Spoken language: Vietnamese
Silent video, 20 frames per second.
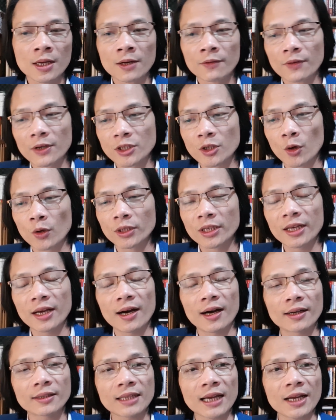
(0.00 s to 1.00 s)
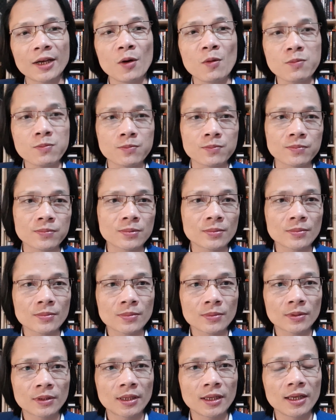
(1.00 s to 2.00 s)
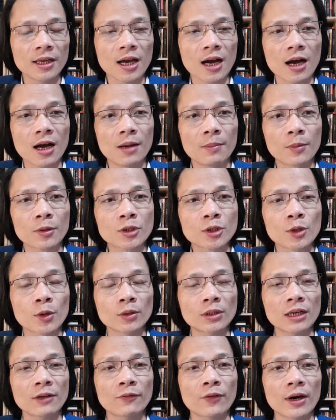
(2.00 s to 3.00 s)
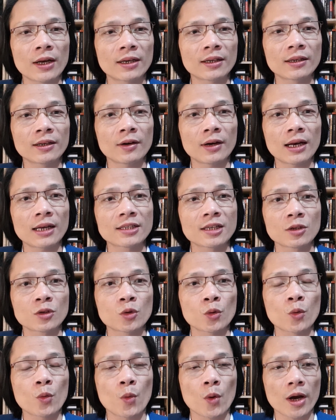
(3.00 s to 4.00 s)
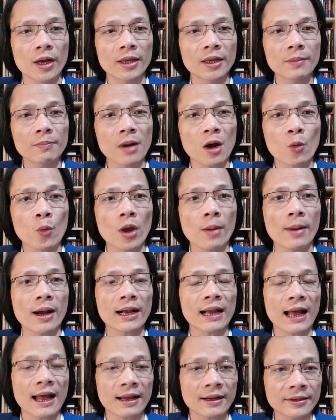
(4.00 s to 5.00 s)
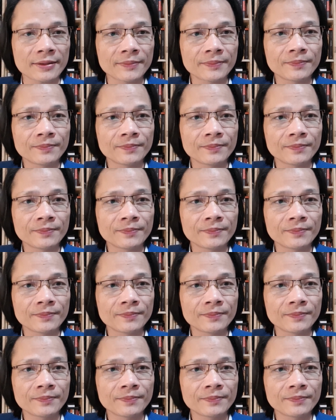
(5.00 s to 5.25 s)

Vừa rồi thì ở tại Úc thì một số thành phần gọi là dân chủ cuội, bao que ba càng